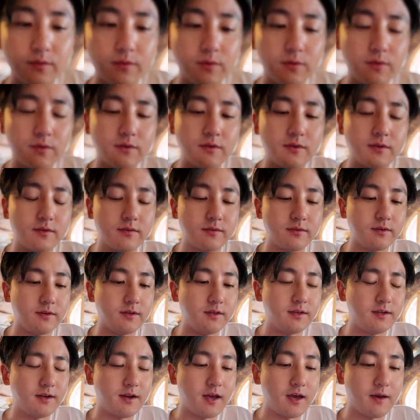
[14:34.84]
お
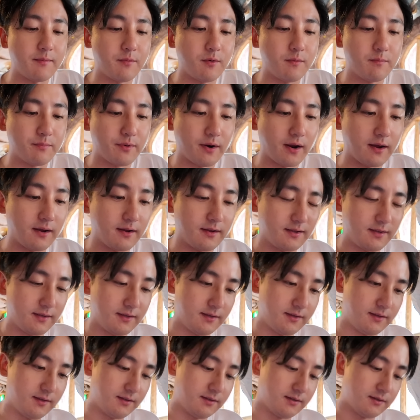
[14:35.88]
いいねモンブラン
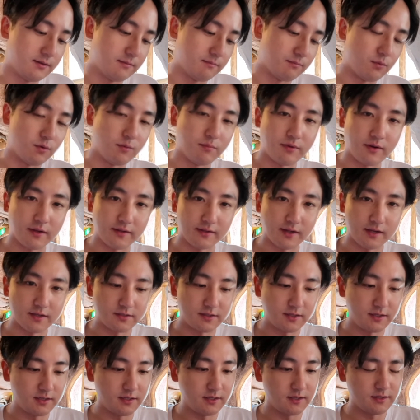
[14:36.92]
モンブラン大好
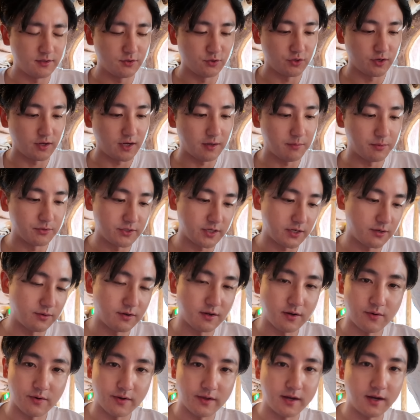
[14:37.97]
きそしてかぼちゃの
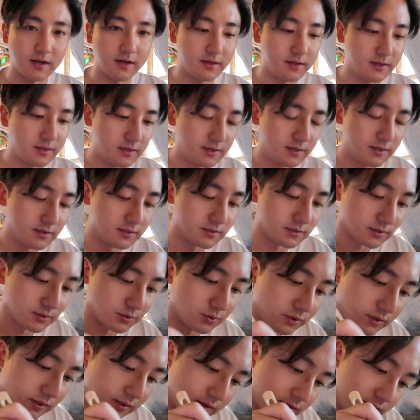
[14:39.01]
香りがす
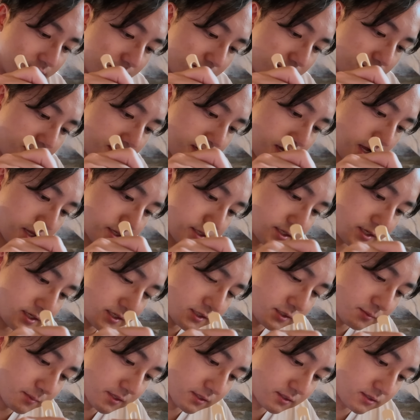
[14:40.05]
ごいいい感じ
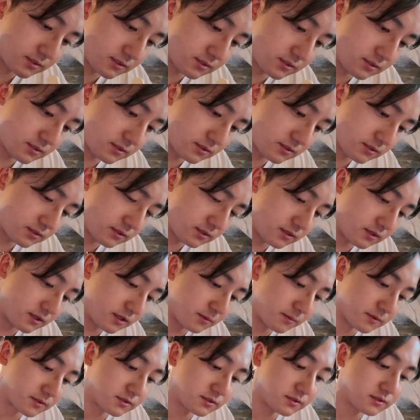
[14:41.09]
にしますい
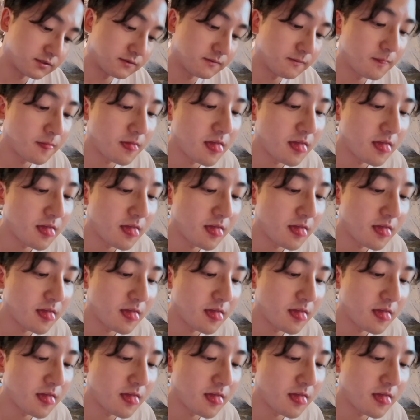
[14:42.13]
きます